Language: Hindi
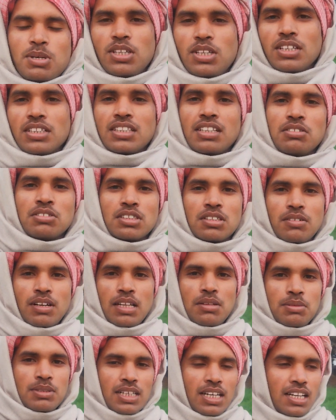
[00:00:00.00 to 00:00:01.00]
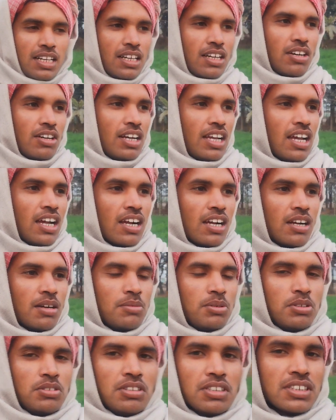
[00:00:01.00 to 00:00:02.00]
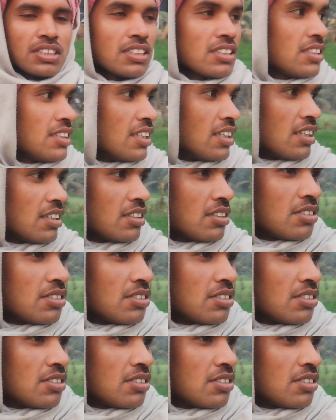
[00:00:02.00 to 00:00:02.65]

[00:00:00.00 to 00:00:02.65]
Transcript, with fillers: वीडियो देखते हैं उसके बाद में चलेंगे और यहाँ का व्यू देख सकते